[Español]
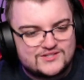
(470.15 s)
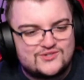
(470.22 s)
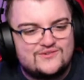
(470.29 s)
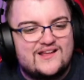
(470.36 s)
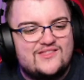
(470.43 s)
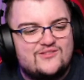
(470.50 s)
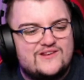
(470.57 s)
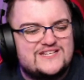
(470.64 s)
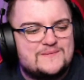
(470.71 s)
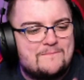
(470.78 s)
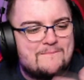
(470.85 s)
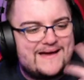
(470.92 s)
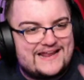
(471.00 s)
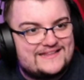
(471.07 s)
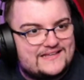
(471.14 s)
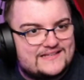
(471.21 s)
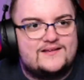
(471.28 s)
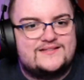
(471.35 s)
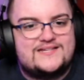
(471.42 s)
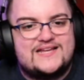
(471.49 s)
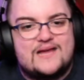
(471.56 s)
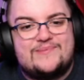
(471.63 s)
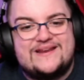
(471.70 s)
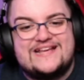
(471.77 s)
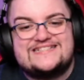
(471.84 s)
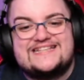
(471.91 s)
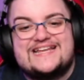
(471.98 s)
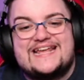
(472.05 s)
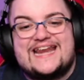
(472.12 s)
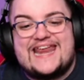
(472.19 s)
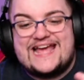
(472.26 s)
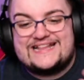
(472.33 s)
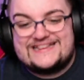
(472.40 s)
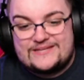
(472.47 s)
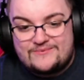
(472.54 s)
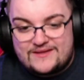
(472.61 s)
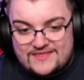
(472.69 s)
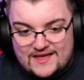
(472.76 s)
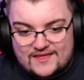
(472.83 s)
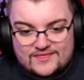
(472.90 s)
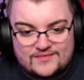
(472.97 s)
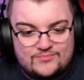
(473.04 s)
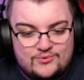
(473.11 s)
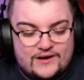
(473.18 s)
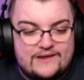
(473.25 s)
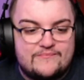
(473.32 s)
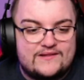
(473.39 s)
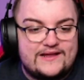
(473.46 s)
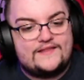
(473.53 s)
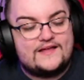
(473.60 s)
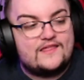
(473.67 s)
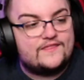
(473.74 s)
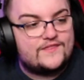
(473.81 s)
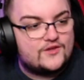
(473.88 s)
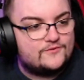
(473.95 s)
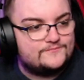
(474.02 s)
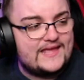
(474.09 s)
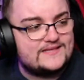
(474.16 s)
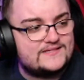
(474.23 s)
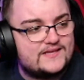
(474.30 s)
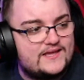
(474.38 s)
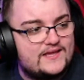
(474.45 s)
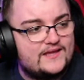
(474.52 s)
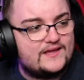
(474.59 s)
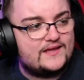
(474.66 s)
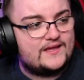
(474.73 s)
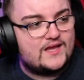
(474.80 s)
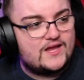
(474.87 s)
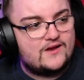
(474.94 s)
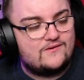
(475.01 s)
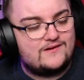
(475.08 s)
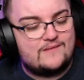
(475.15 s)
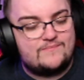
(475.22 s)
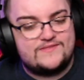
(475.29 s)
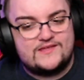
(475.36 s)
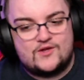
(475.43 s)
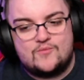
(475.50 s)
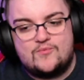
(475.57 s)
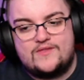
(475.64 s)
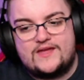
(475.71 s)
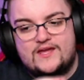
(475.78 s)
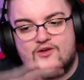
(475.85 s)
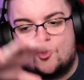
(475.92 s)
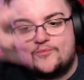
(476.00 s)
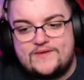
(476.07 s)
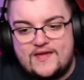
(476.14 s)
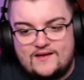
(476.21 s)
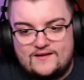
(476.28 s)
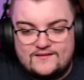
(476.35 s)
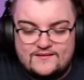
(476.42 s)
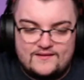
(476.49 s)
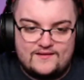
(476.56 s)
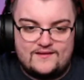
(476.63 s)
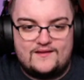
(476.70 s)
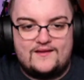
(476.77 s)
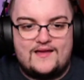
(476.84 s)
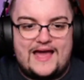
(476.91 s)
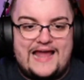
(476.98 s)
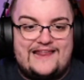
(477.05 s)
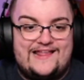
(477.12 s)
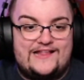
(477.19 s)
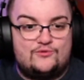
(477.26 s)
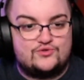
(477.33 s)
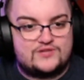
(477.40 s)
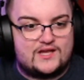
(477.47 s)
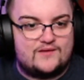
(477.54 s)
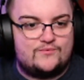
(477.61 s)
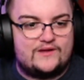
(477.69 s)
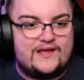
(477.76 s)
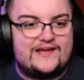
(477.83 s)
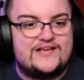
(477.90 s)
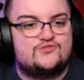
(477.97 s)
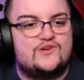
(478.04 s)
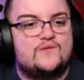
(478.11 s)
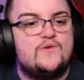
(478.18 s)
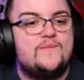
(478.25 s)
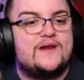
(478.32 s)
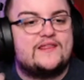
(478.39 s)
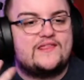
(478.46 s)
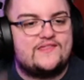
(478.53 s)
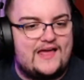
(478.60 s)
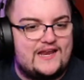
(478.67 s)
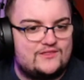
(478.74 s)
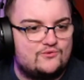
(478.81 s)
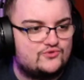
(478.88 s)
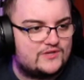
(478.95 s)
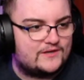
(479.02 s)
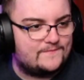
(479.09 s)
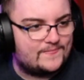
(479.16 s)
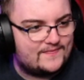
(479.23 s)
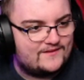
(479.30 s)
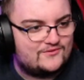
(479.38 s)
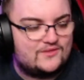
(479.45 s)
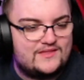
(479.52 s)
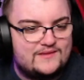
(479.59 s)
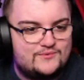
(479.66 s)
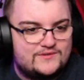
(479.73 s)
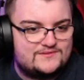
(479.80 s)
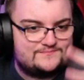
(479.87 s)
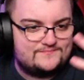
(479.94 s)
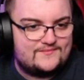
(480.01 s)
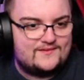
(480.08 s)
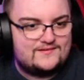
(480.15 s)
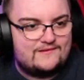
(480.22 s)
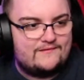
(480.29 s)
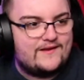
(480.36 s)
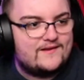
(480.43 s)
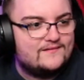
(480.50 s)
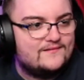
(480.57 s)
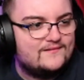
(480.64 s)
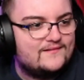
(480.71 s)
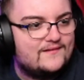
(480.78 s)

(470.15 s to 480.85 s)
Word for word: Son canciones baratas, sin apenas creatividad. Porque en verdad, esta canción es eh, una especie como de copia a la Tusa. Pues, es que suena muy parecida a la Tusa. Entonces, pues, sabéis, ¿no?